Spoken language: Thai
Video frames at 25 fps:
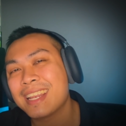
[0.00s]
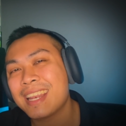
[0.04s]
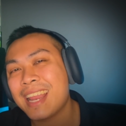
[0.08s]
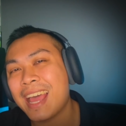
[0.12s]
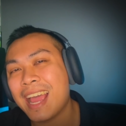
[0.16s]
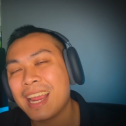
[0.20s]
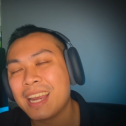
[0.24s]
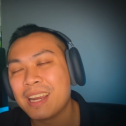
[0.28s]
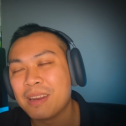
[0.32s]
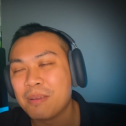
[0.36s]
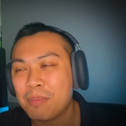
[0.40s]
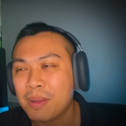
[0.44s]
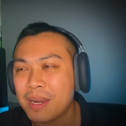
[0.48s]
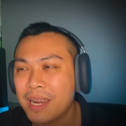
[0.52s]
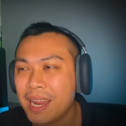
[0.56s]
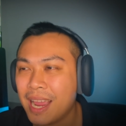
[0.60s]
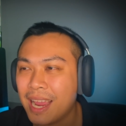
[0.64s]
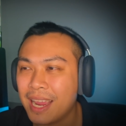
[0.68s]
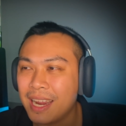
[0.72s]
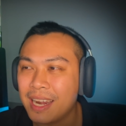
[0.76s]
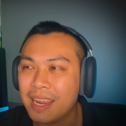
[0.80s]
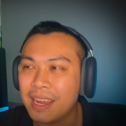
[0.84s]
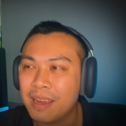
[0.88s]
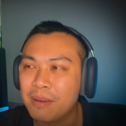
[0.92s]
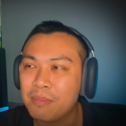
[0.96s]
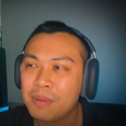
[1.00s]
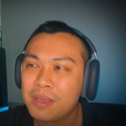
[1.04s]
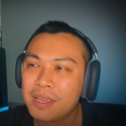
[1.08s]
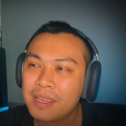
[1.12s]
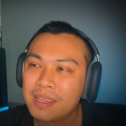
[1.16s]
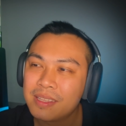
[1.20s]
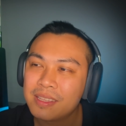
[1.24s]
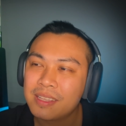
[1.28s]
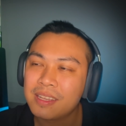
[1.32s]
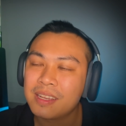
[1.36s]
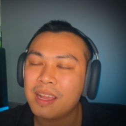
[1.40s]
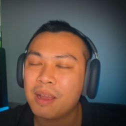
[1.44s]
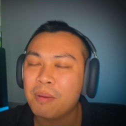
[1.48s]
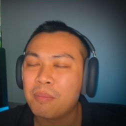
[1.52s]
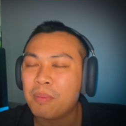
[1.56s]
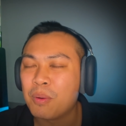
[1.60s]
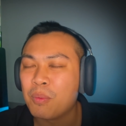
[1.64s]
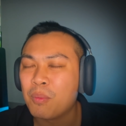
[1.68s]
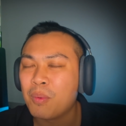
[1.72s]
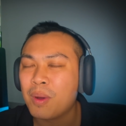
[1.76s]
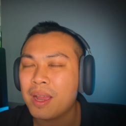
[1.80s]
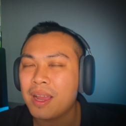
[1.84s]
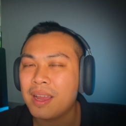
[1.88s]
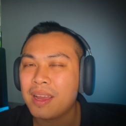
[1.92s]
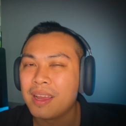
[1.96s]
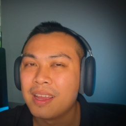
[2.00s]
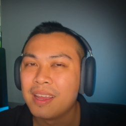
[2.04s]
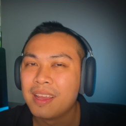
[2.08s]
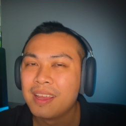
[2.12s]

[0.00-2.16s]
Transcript: ได้หรือไม่ได้นะครับ ซึ่งเอาเป็นว่า